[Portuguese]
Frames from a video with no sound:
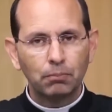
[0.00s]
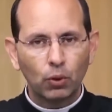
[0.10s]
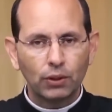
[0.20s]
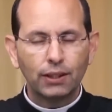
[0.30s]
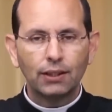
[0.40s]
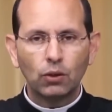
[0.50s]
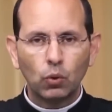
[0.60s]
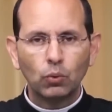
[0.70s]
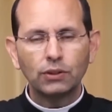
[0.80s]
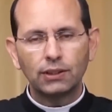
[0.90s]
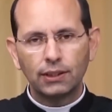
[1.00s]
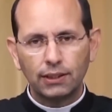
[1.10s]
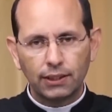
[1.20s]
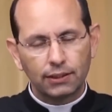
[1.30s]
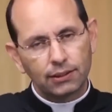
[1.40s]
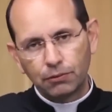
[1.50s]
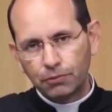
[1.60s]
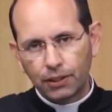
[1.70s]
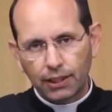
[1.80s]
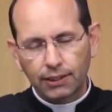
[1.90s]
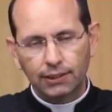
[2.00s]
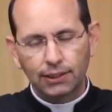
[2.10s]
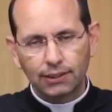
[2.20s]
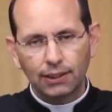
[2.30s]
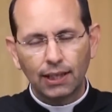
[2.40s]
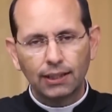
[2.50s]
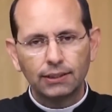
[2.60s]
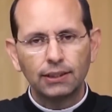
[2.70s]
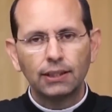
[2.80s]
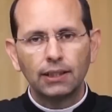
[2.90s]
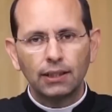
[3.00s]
podem conceder, se virem a necessidade,